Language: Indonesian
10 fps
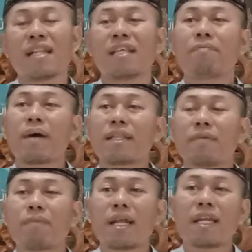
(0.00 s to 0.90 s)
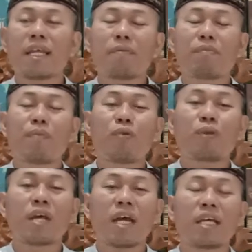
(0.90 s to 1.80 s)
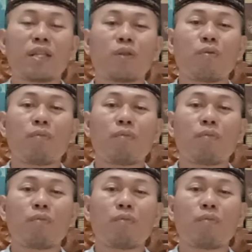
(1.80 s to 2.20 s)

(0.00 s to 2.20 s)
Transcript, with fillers: Tiba-tiba nih pemuda itu